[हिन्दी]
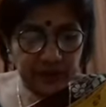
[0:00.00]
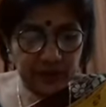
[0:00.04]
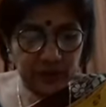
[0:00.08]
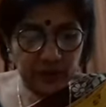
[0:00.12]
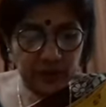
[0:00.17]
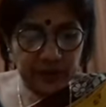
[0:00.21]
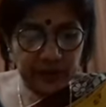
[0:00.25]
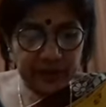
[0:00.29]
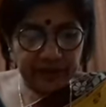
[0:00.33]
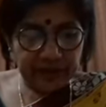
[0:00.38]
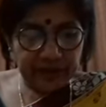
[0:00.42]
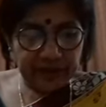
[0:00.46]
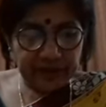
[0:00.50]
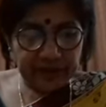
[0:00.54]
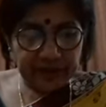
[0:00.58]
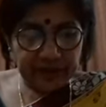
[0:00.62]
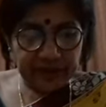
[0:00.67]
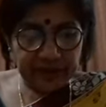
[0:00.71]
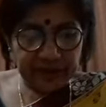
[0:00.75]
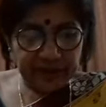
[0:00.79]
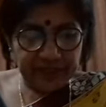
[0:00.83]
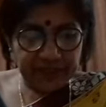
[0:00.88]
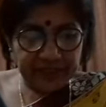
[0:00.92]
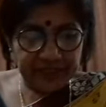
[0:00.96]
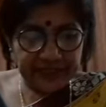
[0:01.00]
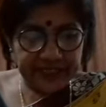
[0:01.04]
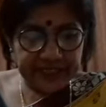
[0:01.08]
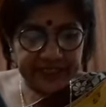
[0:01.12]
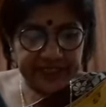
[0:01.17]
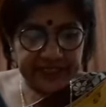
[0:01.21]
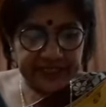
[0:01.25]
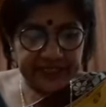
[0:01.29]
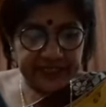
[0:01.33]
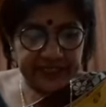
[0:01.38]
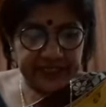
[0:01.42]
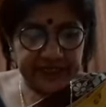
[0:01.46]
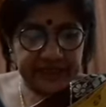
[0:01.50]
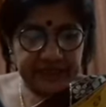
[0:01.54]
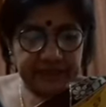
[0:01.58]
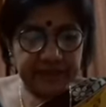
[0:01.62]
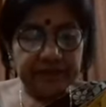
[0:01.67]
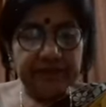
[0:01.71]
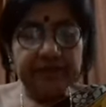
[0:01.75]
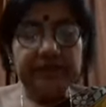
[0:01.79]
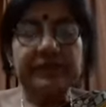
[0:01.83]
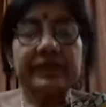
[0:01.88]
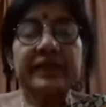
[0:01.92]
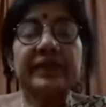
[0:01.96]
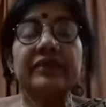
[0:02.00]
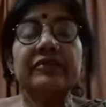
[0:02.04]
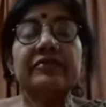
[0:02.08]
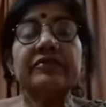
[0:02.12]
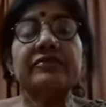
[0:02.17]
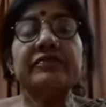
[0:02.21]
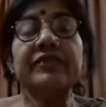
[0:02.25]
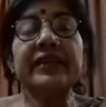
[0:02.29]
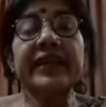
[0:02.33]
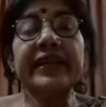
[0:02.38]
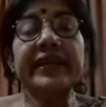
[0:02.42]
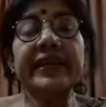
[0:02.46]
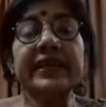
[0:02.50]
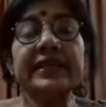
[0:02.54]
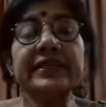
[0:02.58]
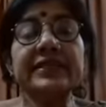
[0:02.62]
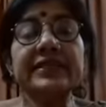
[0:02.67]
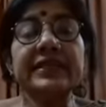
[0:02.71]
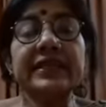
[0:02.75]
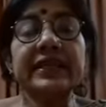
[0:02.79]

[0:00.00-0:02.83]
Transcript: टू डेवलप डिफरेंट स्किल्स वेरियस